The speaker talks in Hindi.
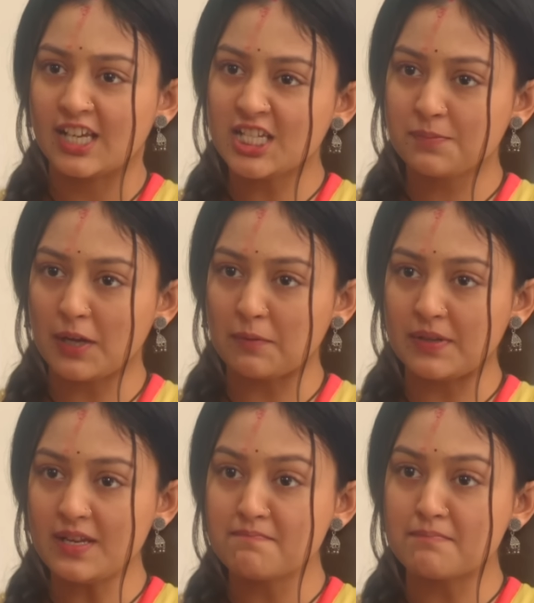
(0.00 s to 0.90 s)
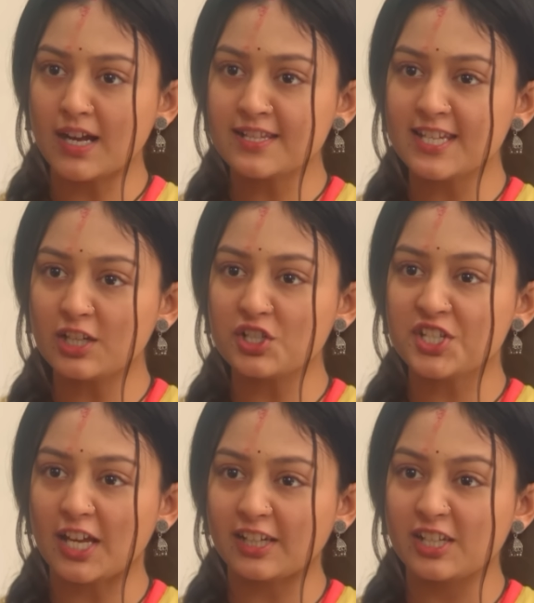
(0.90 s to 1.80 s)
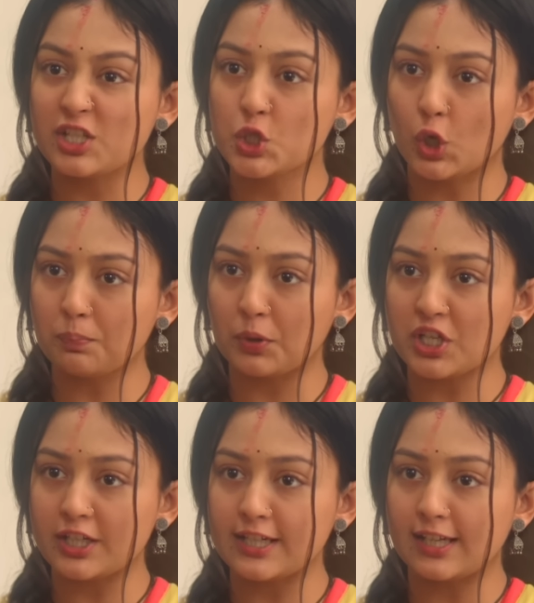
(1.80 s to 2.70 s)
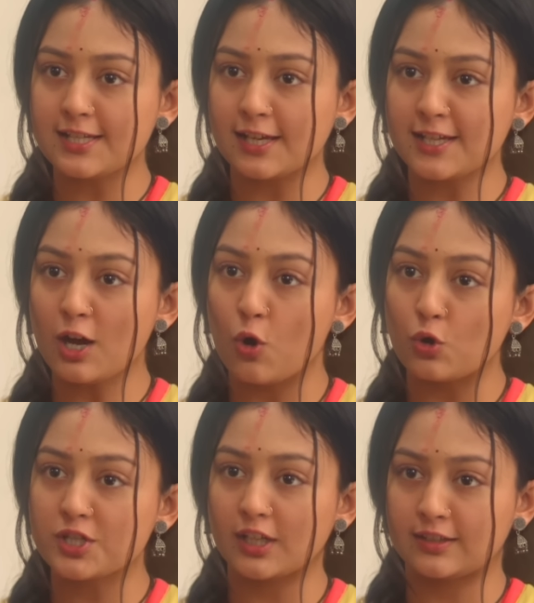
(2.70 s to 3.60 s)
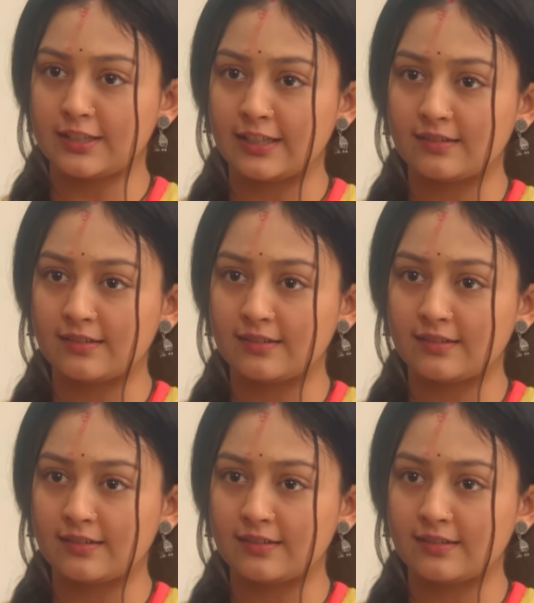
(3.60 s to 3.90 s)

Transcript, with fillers: इस पर भी मानसिक और शारीरिक चोट पहुंचाने के लिए सजा हो सकती